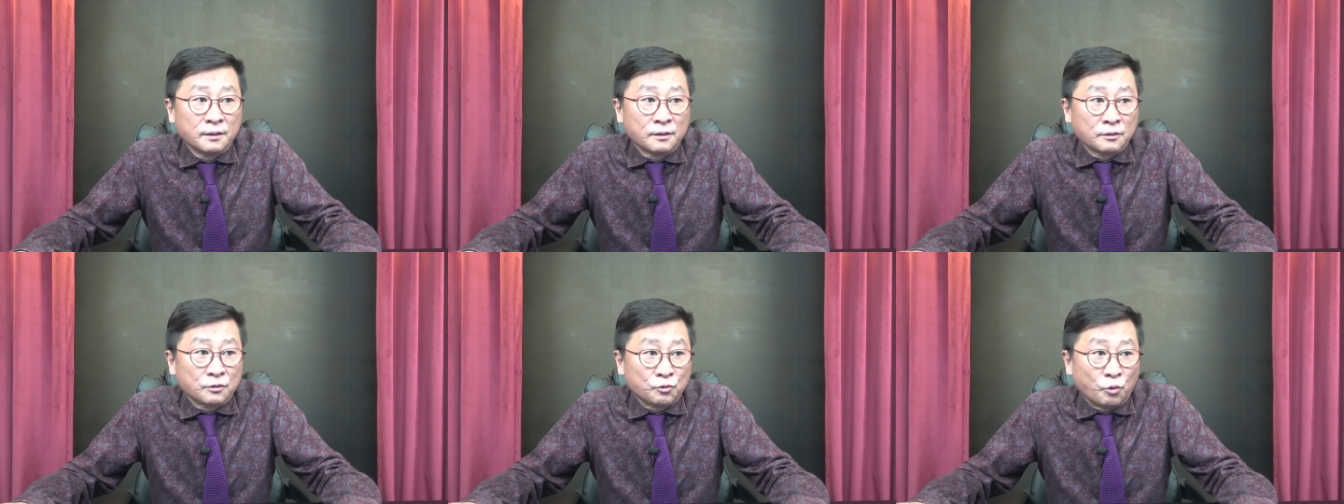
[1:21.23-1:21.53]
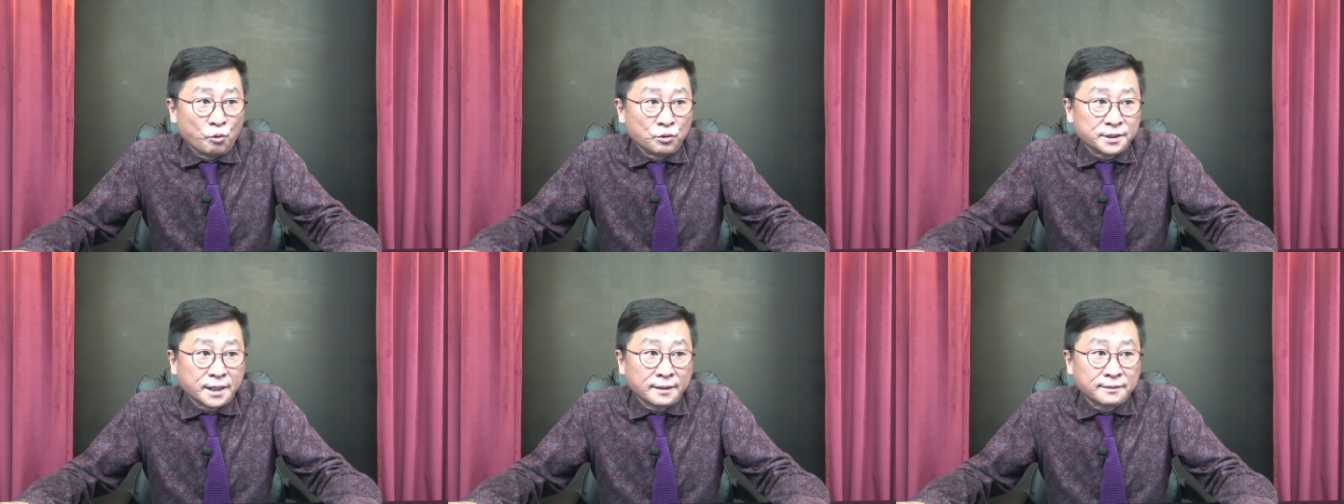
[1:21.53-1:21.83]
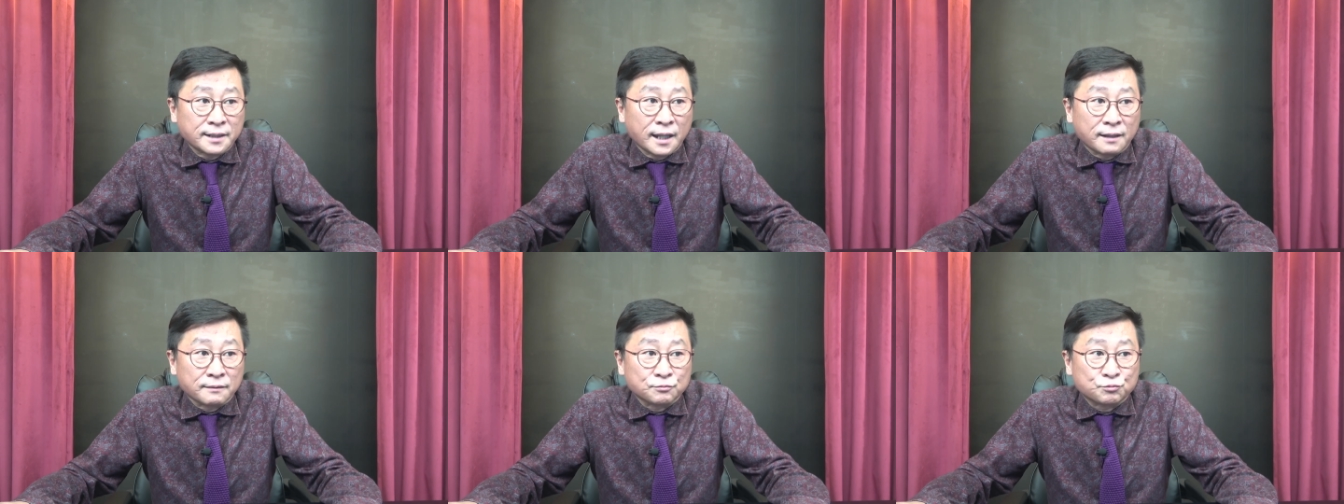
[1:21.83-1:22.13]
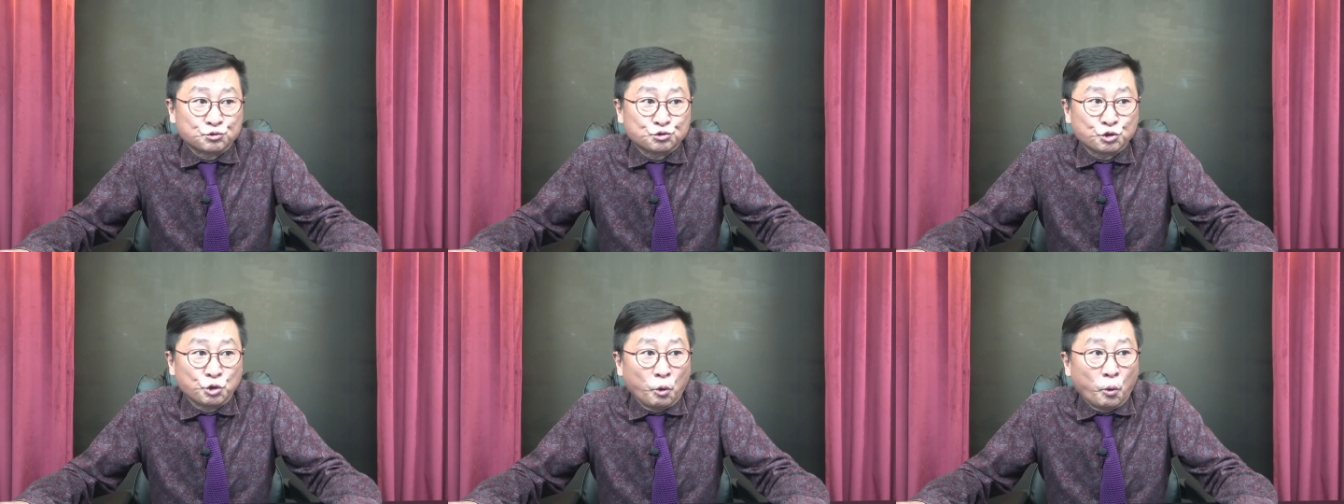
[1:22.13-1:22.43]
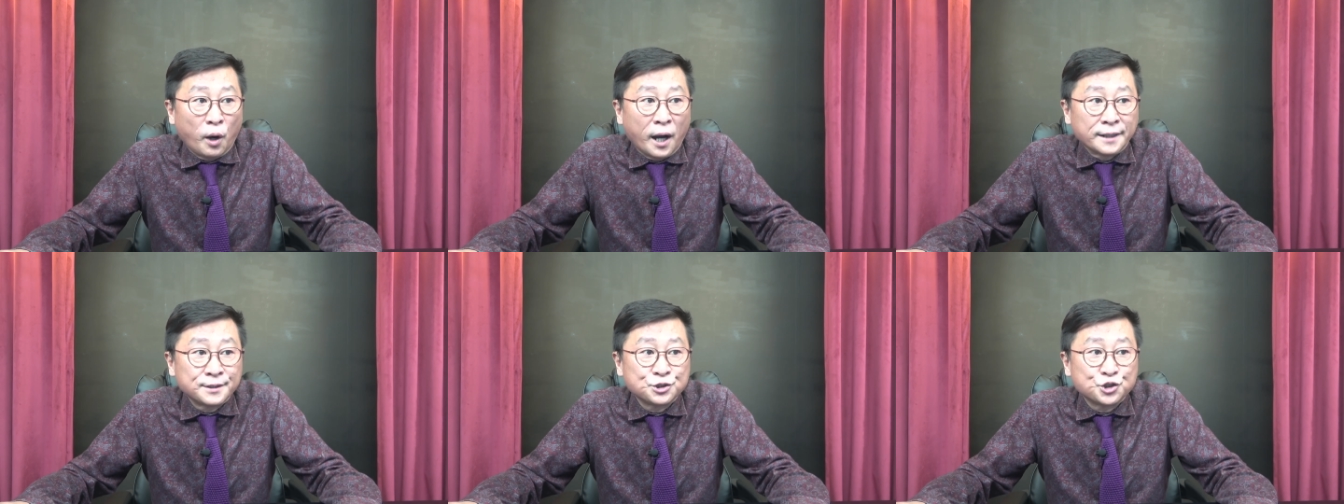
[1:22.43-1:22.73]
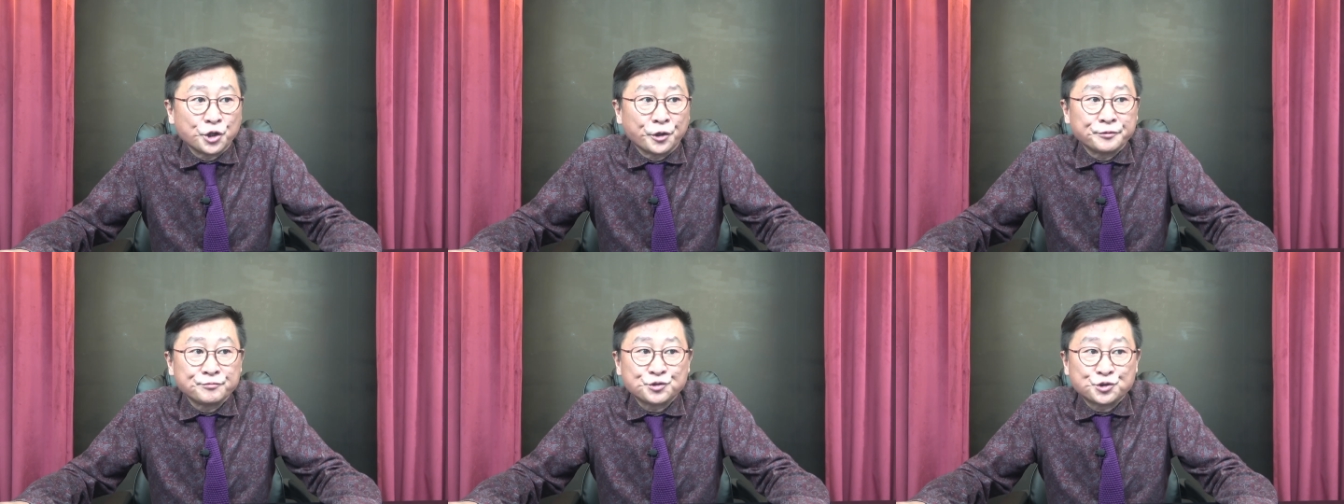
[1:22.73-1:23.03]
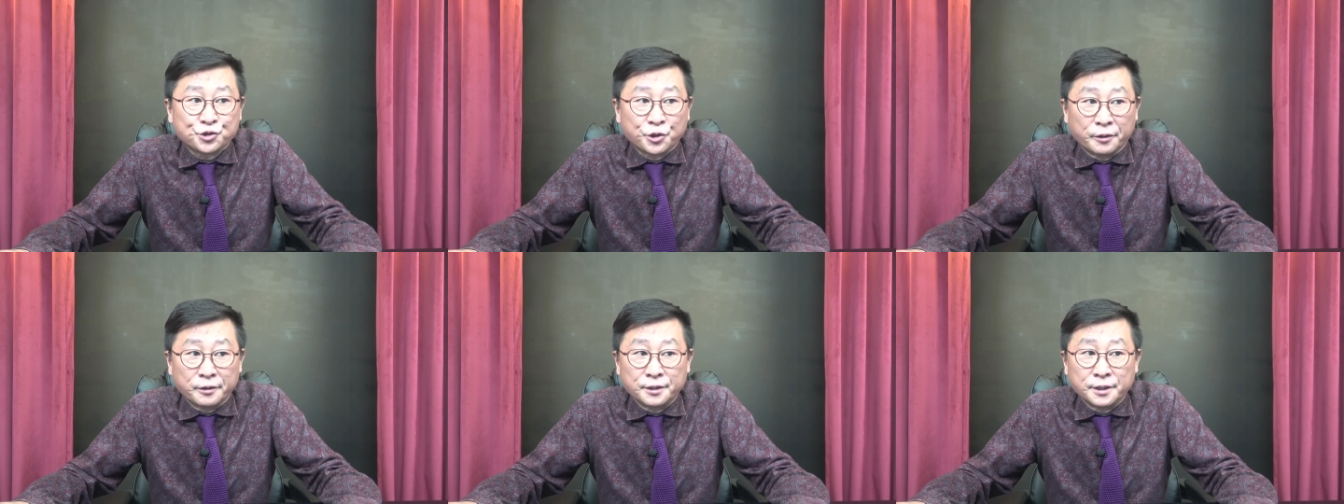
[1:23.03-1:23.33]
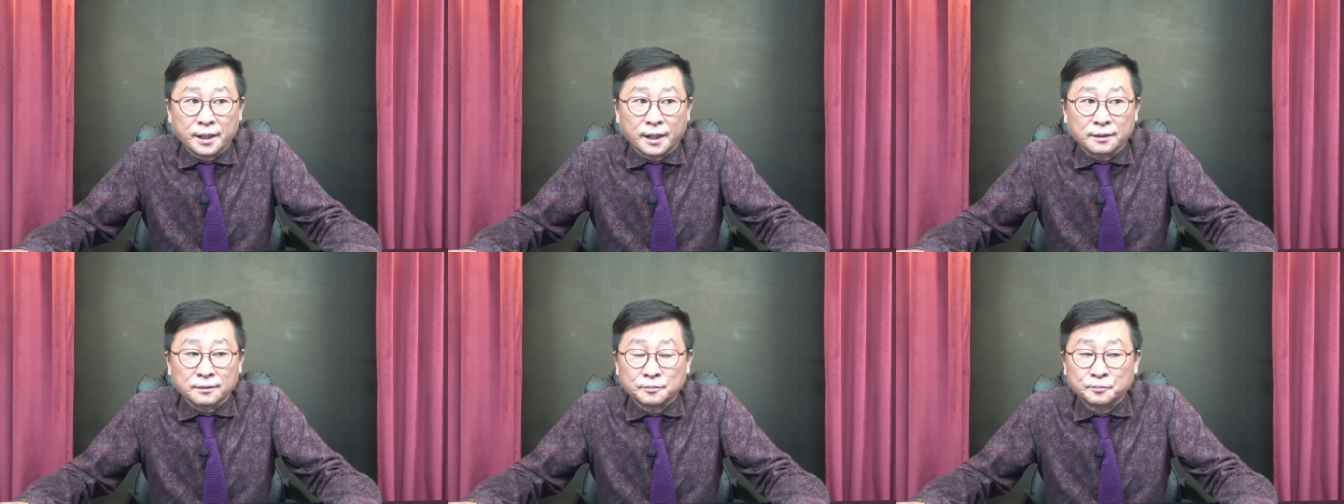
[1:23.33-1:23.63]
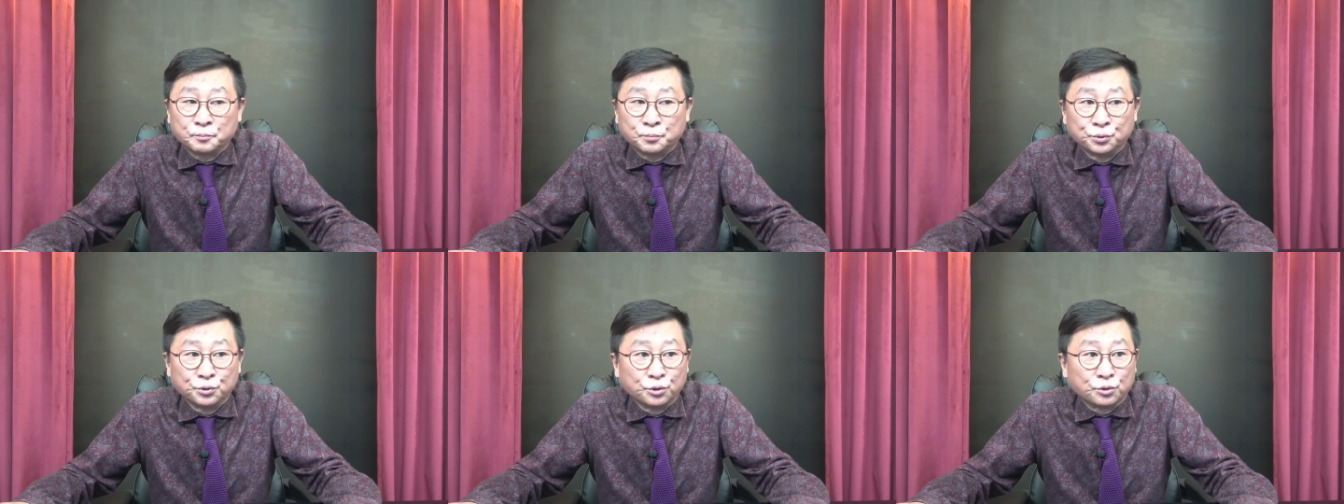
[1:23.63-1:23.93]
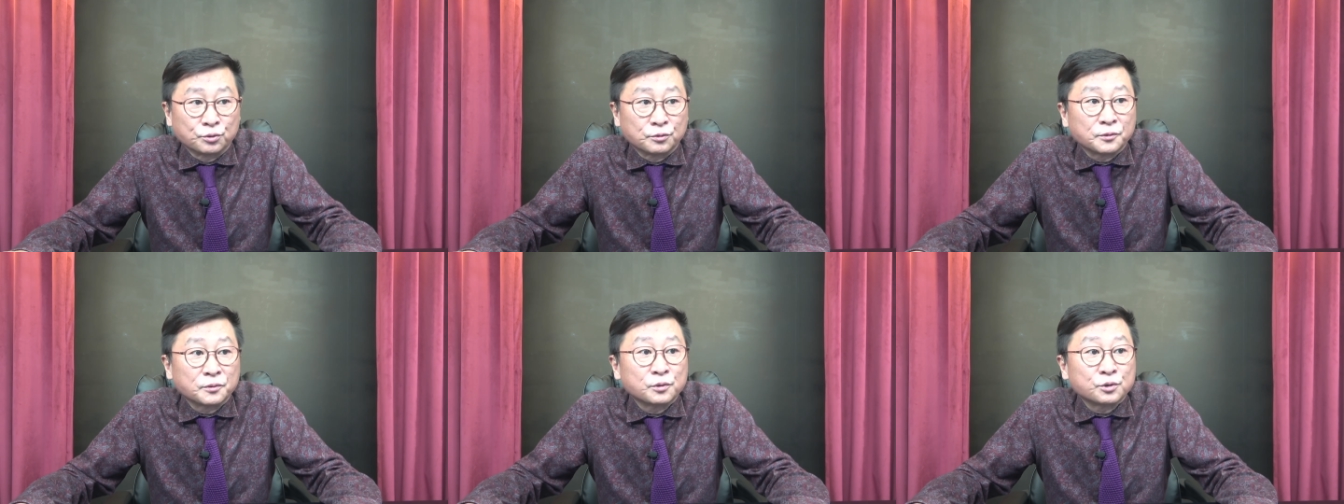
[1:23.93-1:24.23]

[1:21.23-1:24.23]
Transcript: 공산당 초환전 전략, 북,